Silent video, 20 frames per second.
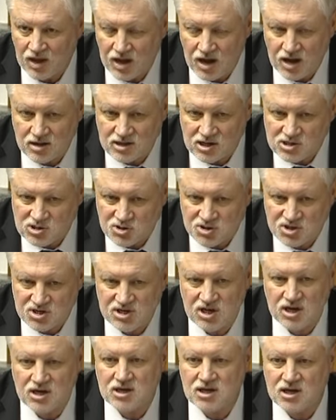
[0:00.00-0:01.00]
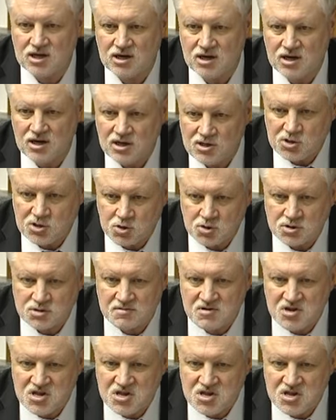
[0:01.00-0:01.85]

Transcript: Это ощущение, чувство